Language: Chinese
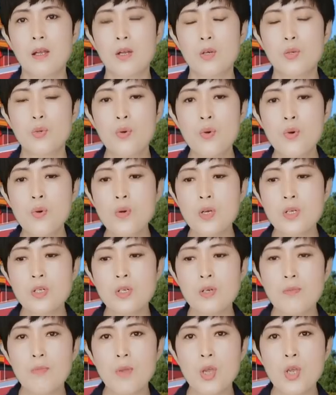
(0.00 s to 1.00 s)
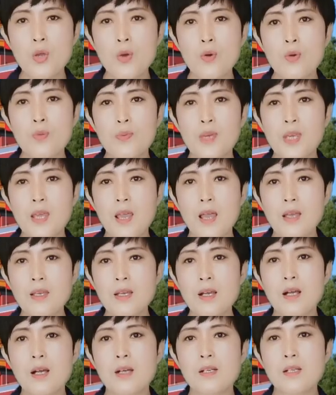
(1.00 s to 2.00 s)
如果是没有便
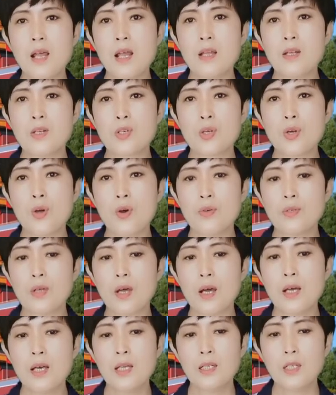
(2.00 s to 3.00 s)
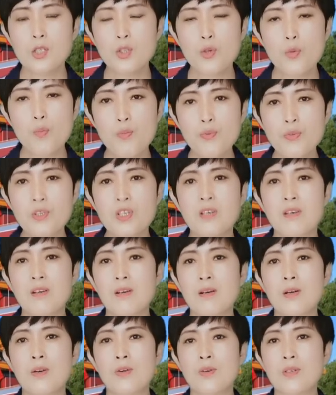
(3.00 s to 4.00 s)
宜可占的时候呢，他就不挺
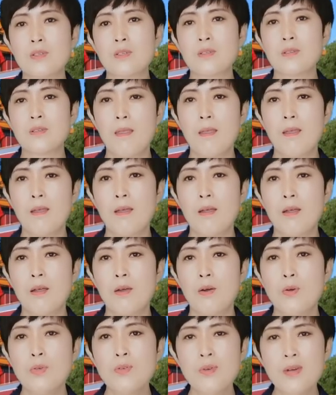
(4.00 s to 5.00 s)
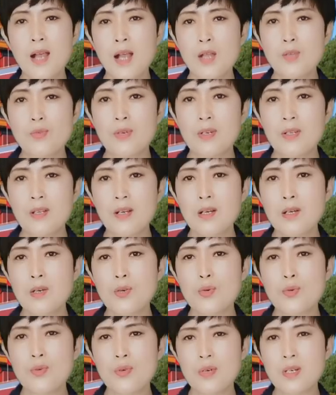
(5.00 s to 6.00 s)
俄罗斯。我就感觉他
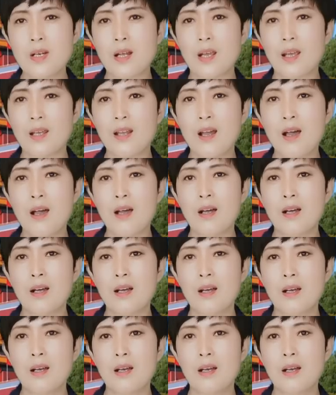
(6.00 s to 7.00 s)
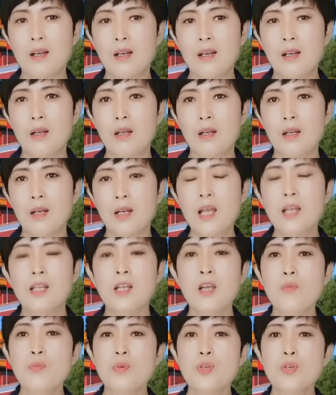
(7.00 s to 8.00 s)
是说谁呢？肯
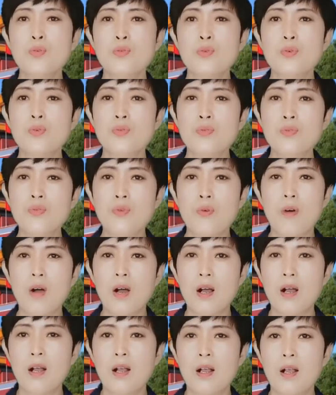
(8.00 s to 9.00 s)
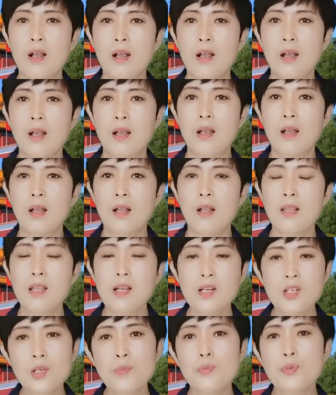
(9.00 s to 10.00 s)
定不是说中国，
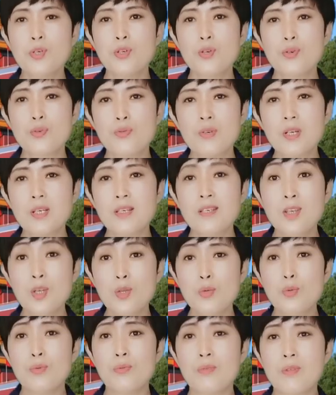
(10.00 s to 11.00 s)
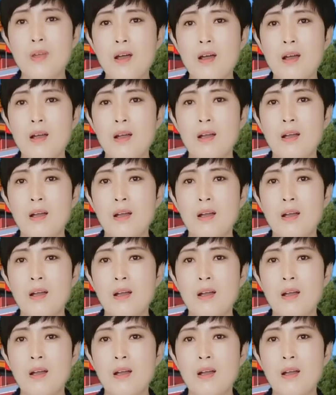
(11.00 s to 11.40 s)
那是不是说印度呢？